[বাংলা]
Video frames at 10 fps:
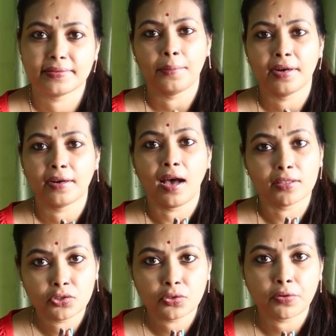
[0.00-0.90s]
আমার
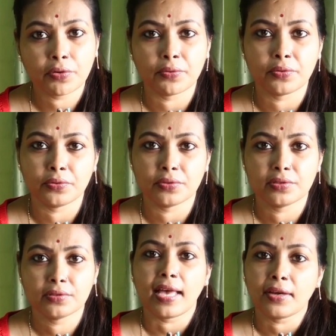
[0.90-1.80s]
হাত জোর করে অনুরোধ
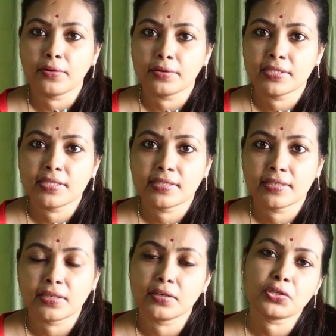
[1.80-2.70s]

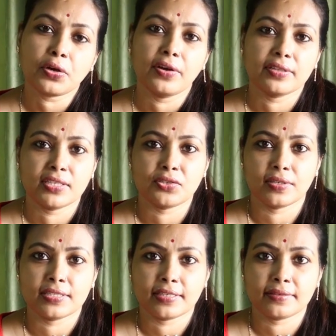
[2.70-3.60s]
সাইকোলজিস্টের সহায়তায়
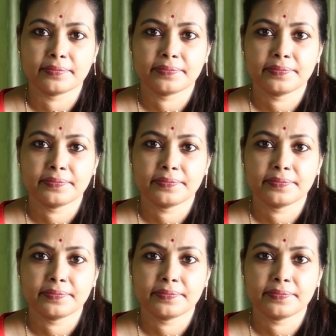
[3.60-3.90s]
চলে যান